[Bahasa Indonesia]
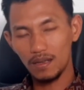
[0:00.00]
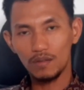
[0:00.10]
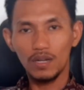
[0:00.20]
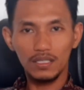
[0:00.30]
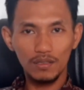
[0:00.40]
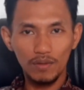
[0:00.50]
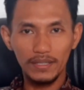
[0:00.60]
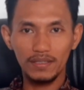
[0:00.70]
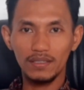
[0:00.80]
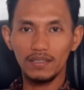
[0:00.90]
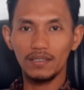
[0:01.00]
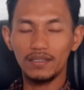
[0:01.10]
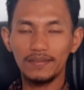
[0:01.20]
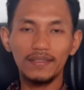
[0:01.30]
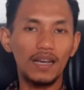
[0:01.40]
was-was ya,
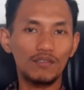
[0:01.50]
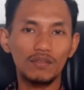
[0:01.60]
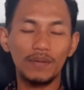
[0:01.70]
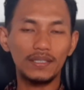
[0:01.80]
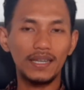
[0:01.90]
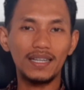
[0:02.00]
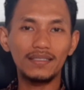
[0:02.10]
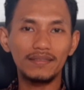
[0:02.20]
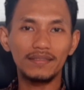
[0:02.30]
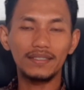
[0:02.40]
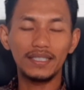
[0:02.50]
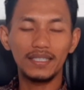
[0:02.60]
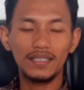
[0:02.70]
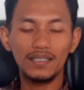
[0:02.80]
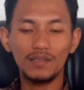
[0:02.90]
takut pasangan
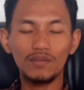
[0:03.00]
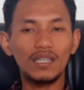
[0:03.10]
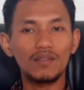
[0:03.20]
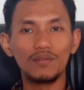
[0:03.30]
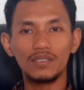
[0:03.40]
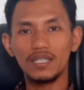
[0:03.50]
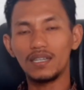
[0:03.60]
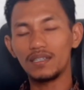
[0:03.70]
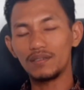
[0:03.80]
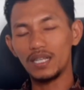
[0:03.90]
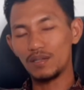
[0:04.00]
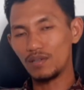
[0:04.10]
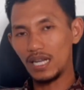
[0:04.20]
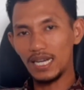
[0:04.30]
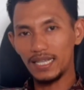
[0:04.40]
itu tergoda oleh
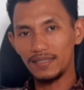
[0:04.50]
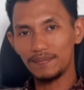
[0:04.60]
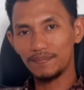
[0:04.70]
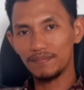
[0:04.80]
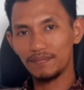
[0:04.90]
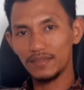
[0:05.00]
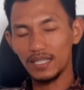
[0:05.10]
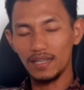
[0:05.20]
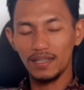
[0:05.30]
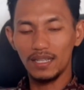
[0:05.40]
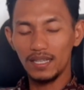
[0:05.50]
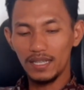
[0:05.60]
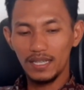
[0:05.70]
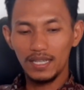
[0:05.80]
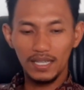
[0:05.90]
orang lain. Nah,
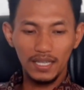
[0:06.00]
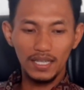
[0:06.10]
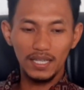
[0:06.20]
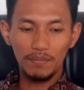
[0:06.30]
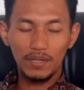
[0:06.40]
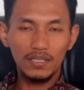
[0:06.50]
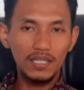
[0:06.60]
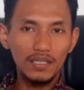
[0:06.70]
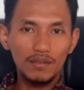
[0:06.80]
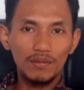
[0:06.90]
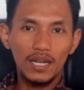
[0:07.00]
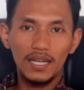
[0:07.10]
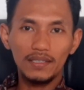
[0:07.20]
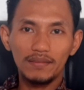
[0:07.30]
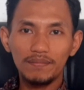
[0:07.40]

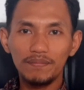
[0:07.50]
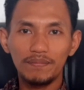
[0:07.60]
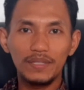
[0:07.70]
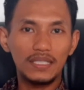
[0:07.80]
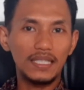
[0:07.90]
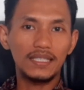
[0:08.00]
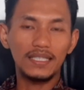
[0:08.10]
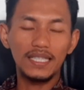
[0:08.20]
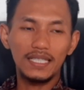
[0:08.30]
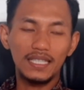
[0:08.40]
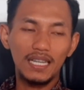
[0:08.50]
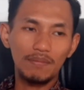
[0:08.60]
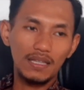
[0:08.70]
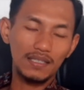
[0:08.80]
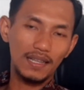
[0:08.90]
perselingkuhan bisa jadi adalah
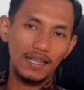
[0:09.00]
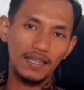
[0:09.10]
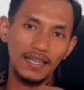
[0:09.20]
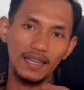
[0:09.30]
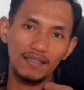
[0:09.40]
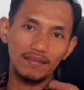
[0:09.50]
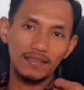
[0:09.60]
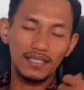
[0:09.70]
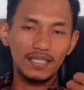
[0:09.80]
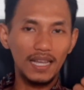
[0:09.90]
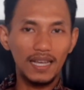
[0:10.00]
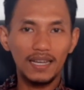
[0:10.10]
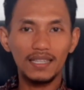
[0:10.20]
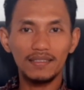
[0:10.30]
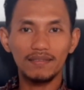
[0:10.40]
masalah yang
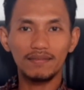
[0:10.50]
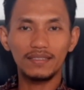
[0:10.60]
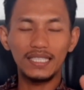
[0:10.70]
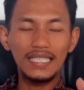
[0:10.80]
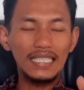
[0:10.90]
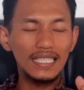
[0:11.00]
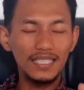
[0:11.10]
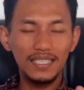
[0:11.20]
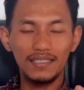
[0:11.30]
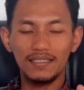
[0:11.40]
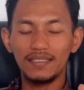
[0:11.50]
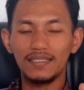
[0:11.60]
sangat ingin